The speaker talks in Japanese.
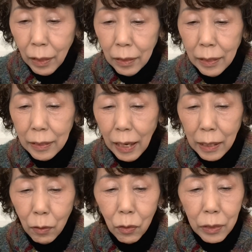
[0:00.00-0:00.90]
え
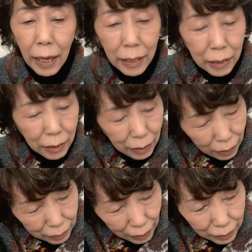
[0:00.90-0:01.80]
あの最近
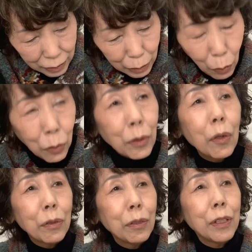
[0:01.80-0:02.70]
ね雑誌の付
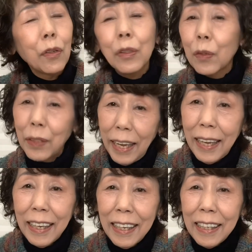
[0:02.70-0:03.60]
録ちょっとね